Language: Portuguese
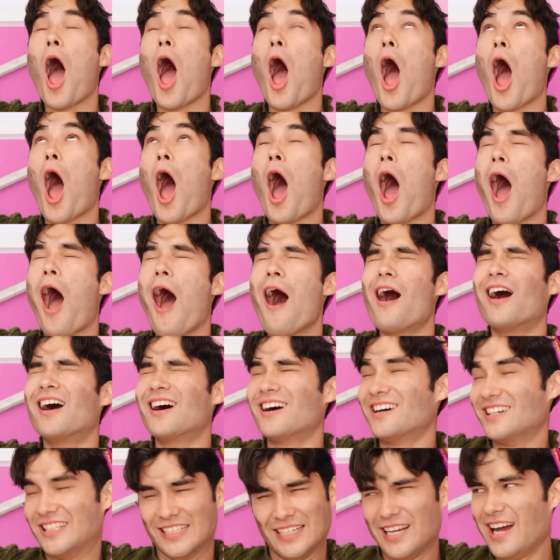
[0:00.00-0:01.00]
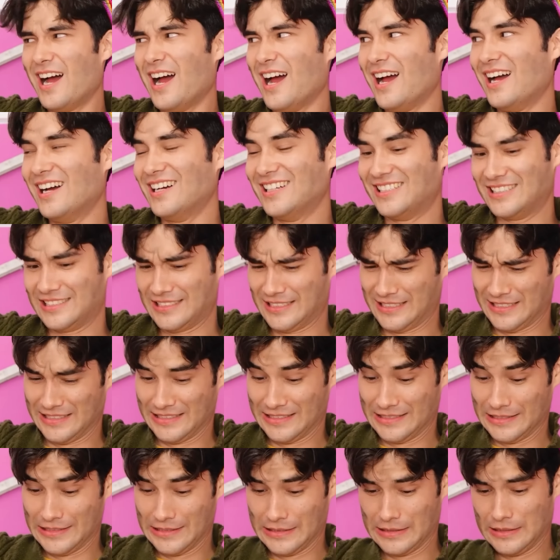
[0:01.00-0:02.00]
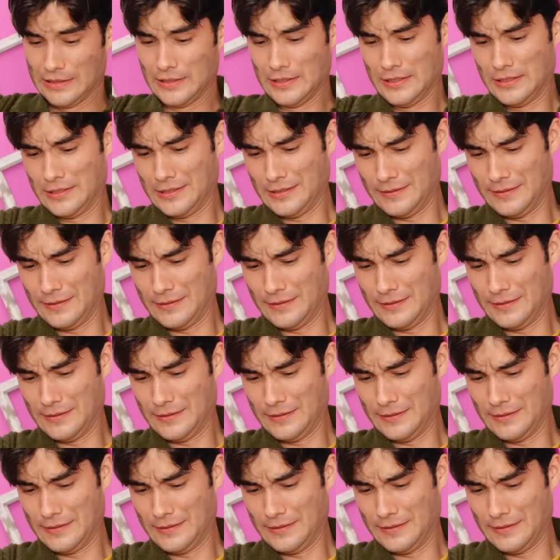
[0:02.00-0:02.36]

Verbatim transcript: Uou, está longe de ótimo.